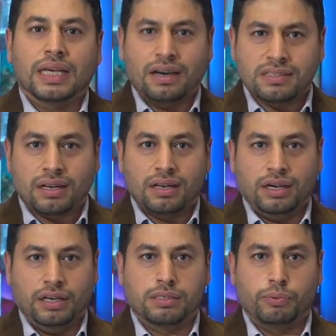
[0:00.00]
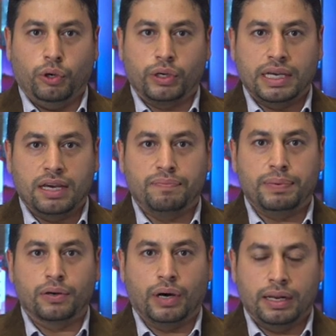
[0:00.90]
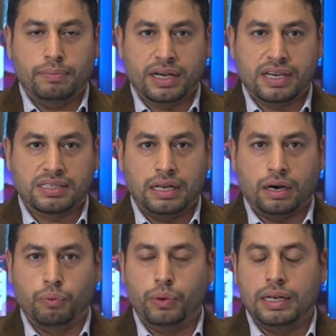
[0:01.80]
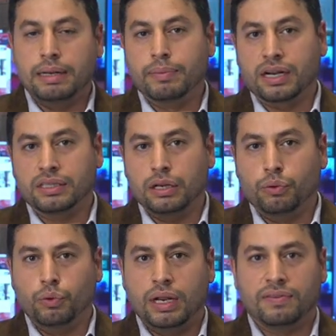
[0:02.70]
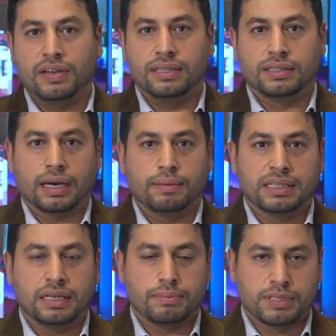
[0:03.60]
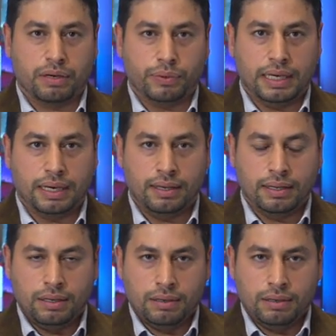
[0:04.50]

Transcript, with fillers: حصل حزب الحرية اف بي او على المركز الأول للمرة الأولى في الانتخابات النمساوية،